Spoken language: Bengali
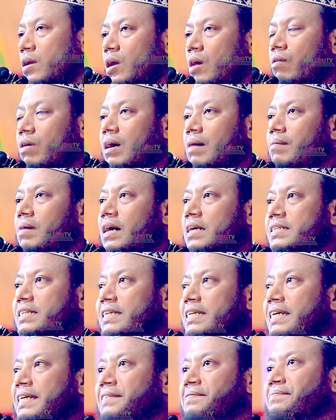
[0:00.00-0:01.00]

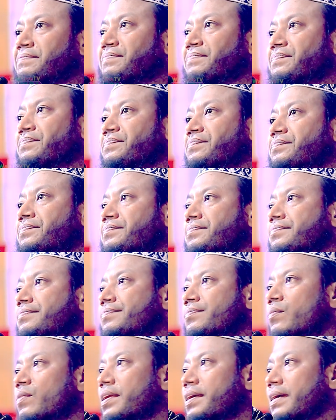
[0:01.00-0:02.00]
নৌকাবাসী
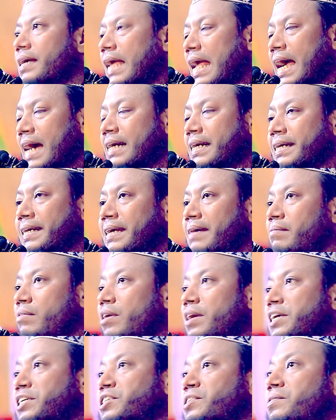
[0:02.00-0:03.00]
অ্যাক্টিভ
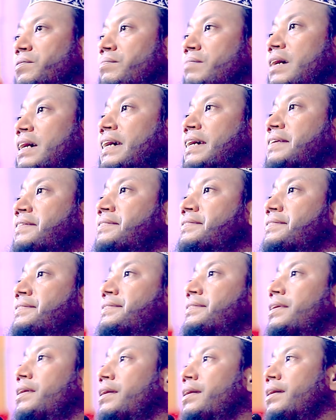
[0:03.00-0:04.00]
হয়ে শুনবেন
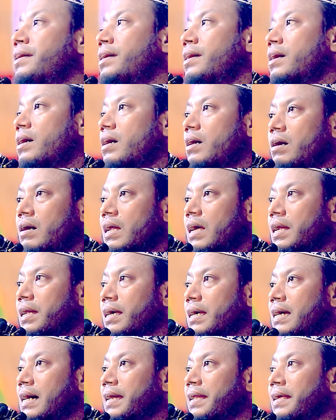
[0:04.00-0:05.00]

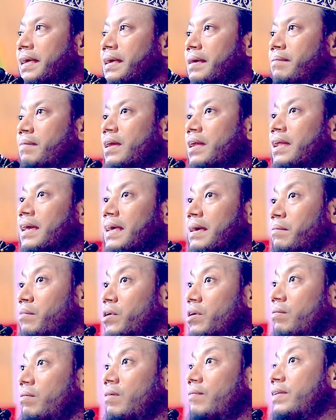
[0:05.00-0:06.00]
পারানে মাল্লা
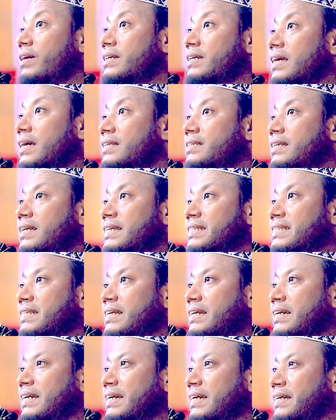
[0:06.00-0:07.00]
এমন এমনভাবে
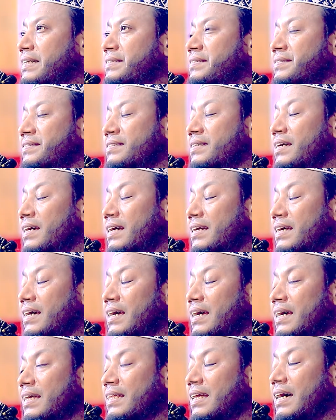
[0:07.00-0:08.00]
সাজিয়েছেন এটা
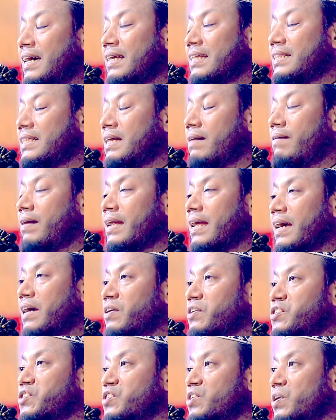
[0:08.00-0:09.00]
হেদায়ত দেওয়ার
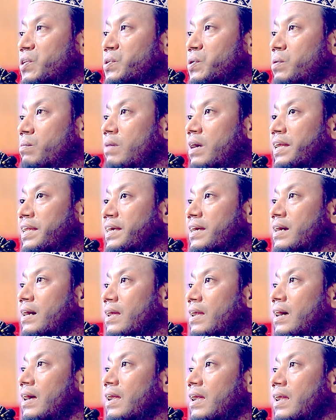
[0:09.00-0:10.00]
একচ্ছত্র মালিক
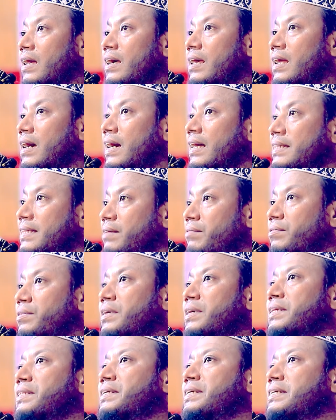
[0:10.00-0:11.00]
আল্লাহ এর হাতেও
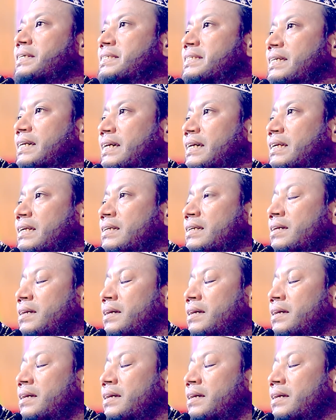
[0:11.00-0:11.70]
দিয়ে দিয়েছেন